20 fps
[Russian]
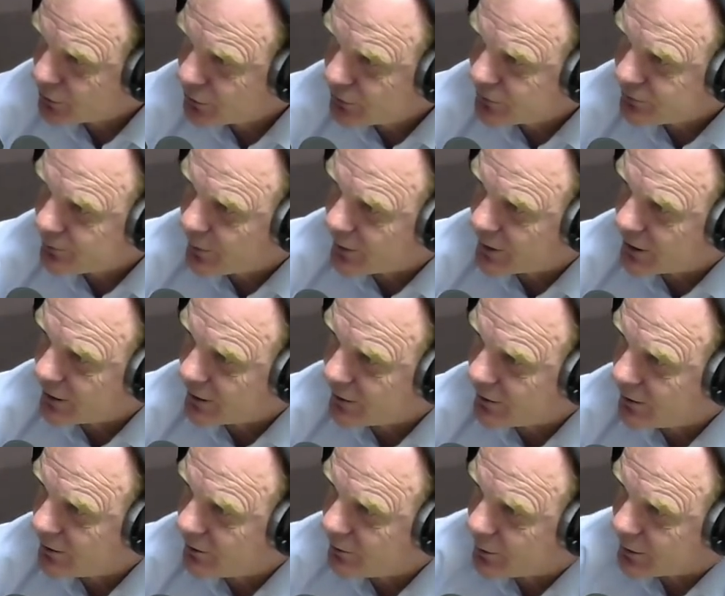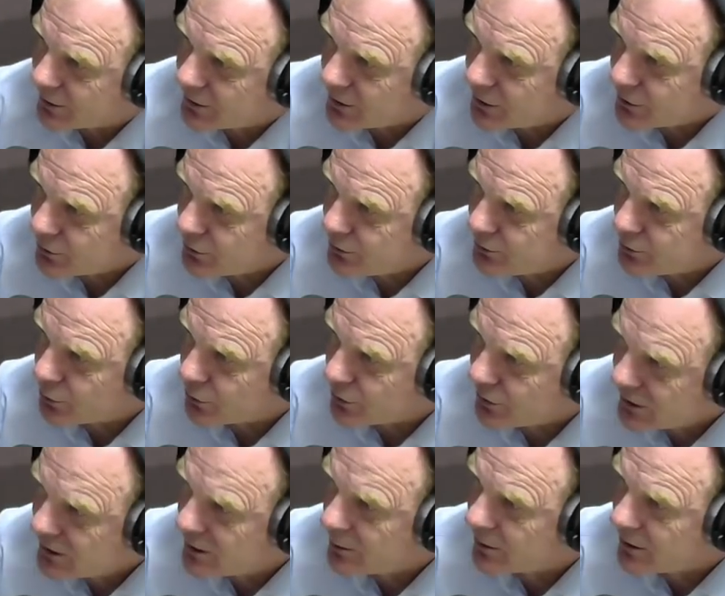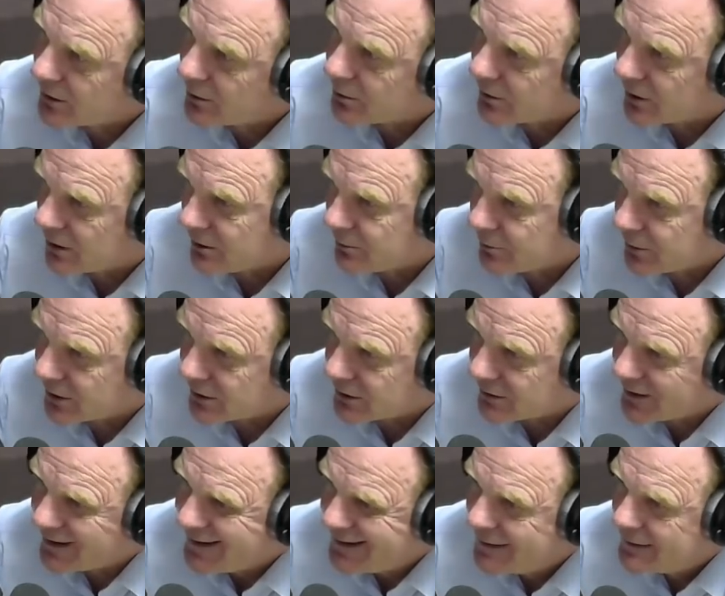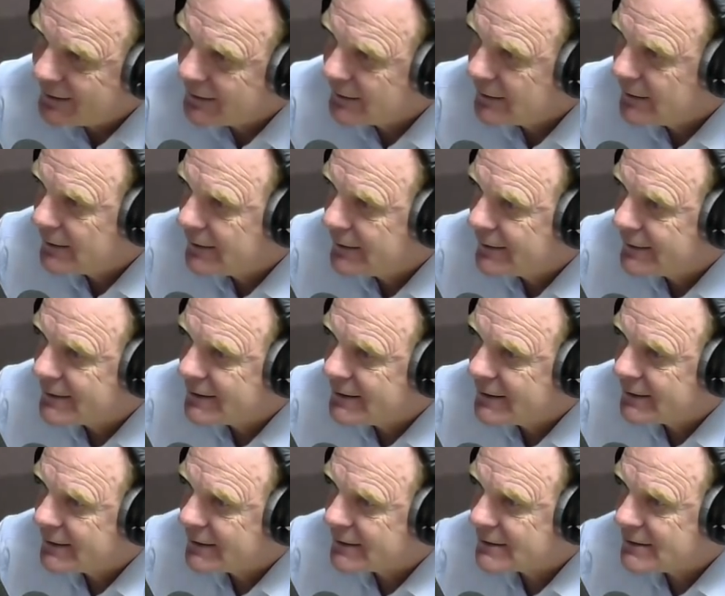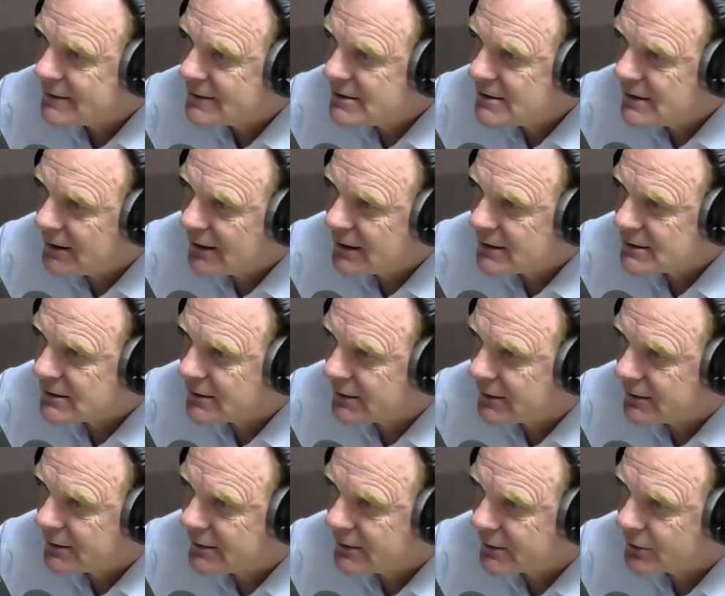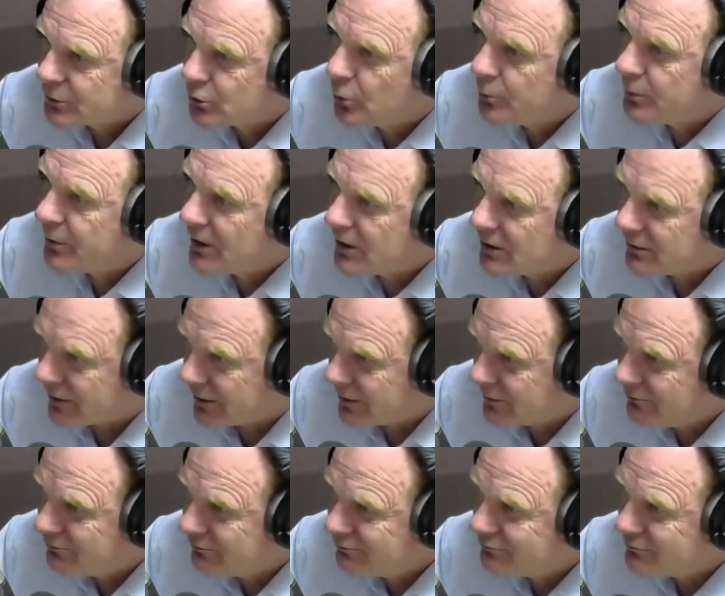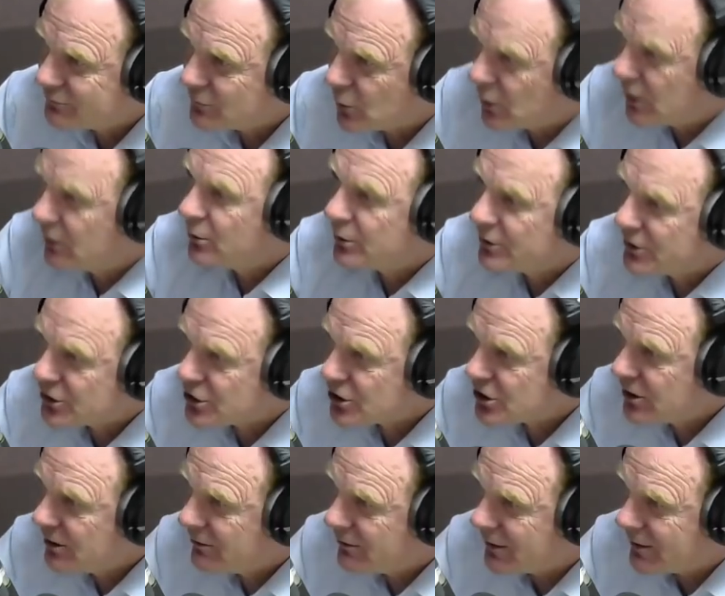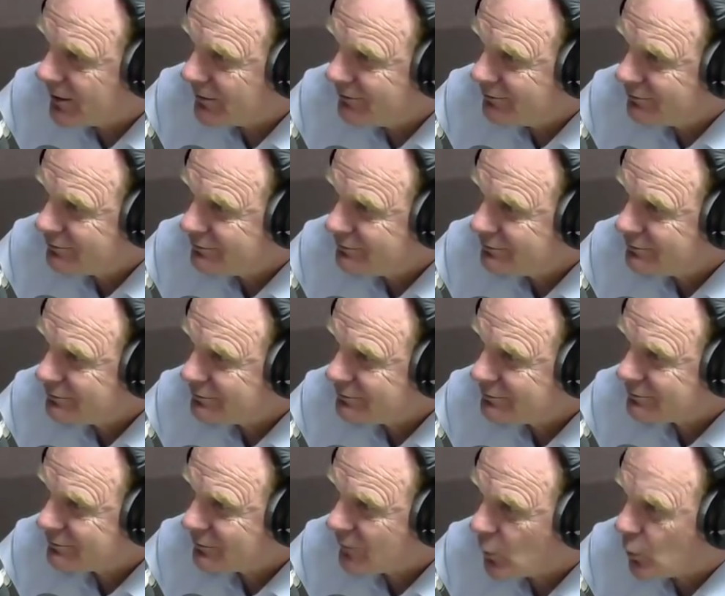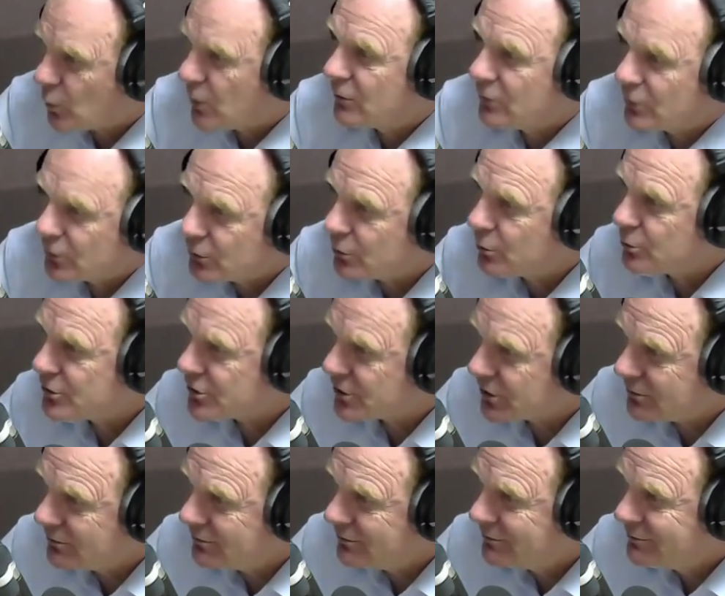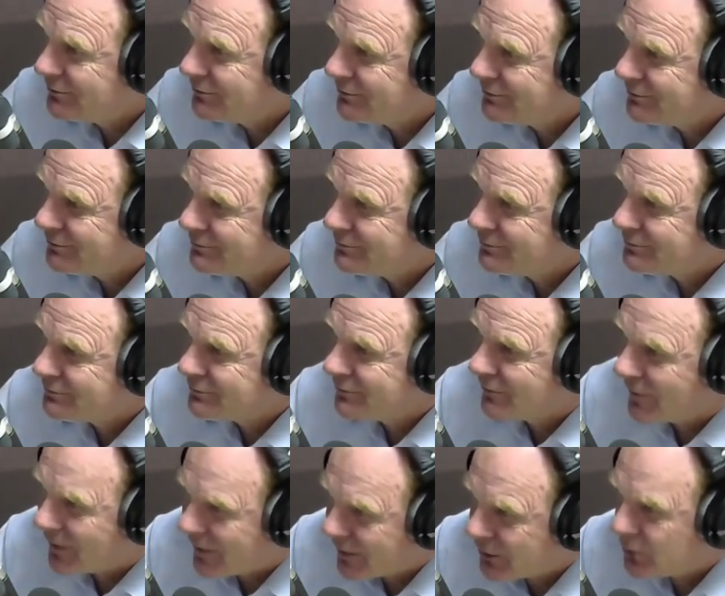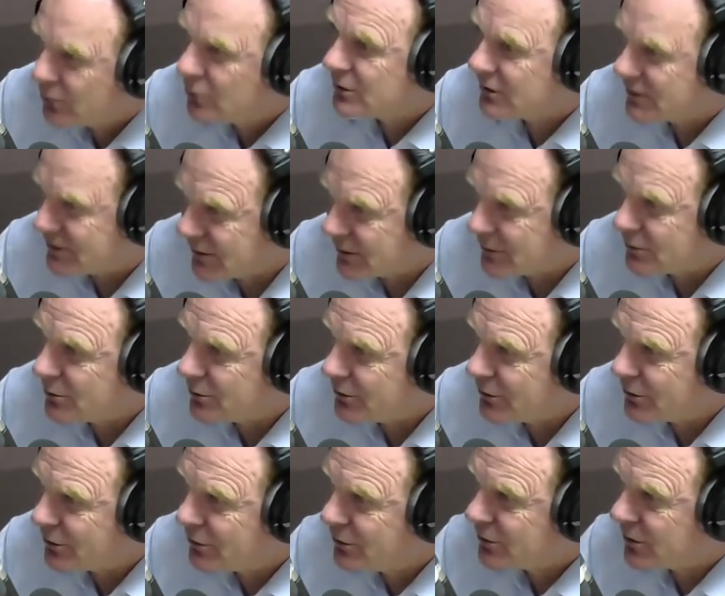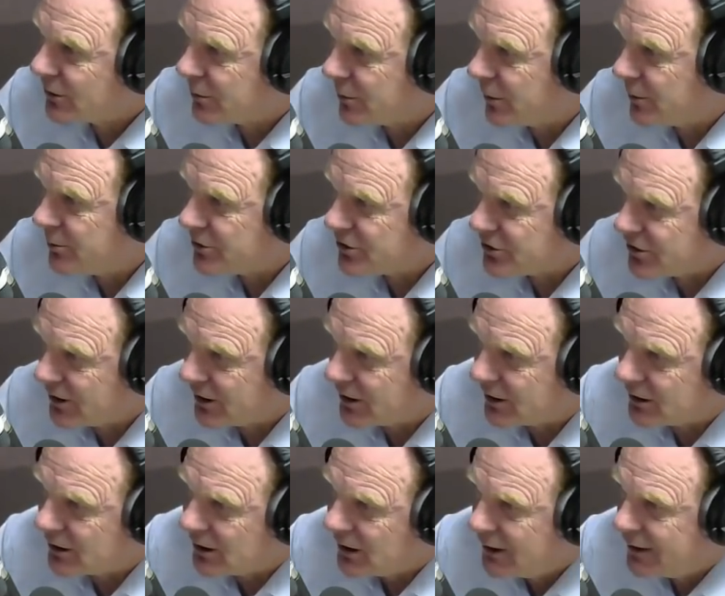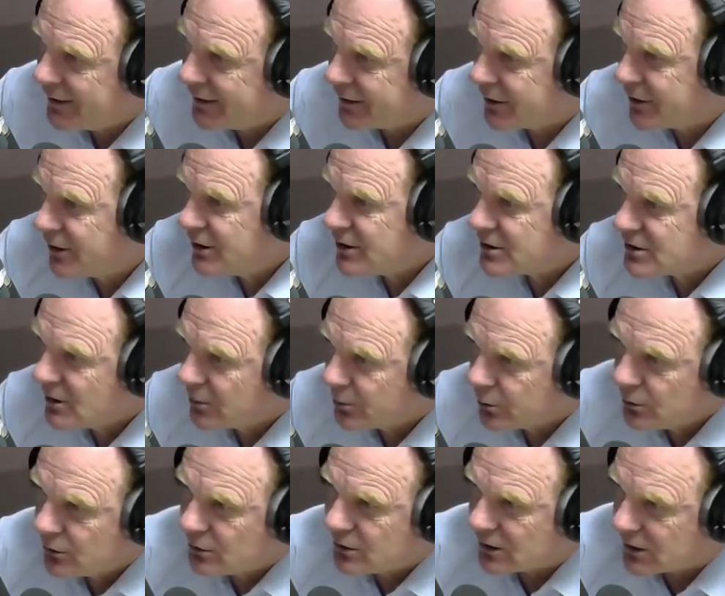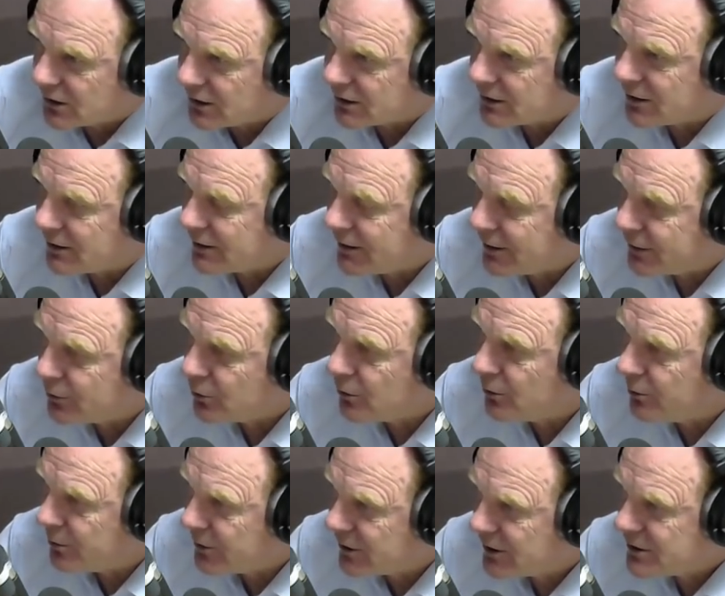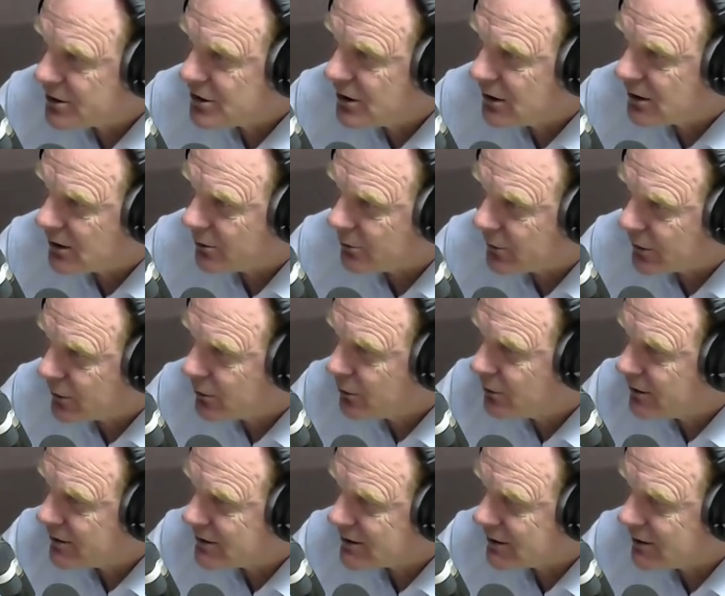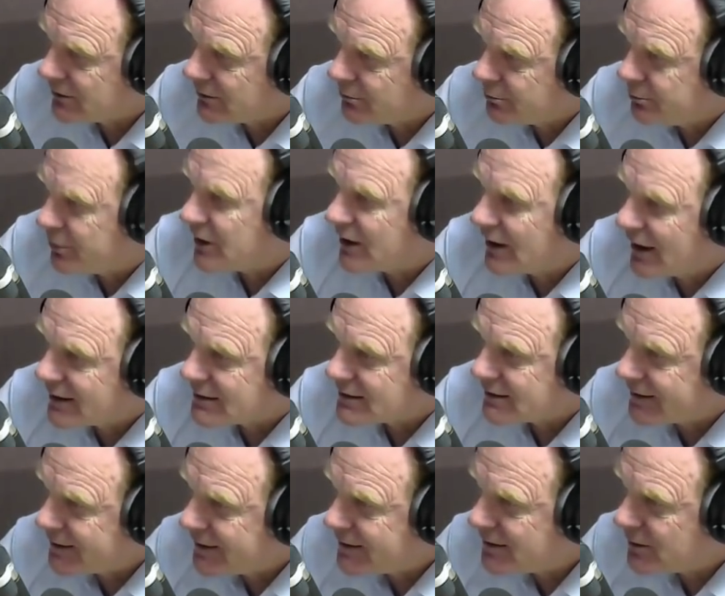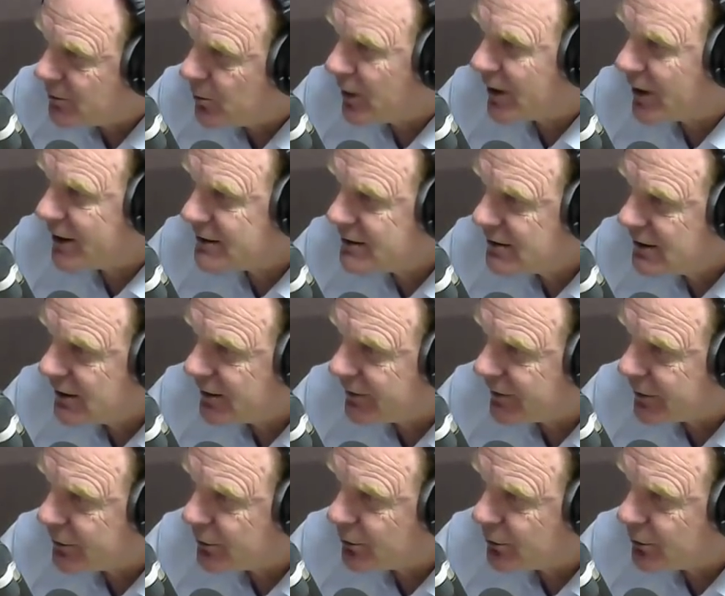ушло в продажу, и все. Это было плановое. Сейчас кто первый, у кого дешевле, у кого лучше – кто-то заходит. Тот и заходит, тот и побеждает. И, конечно, плохо, когда на одном пятачке там находится 15-10 магазинов,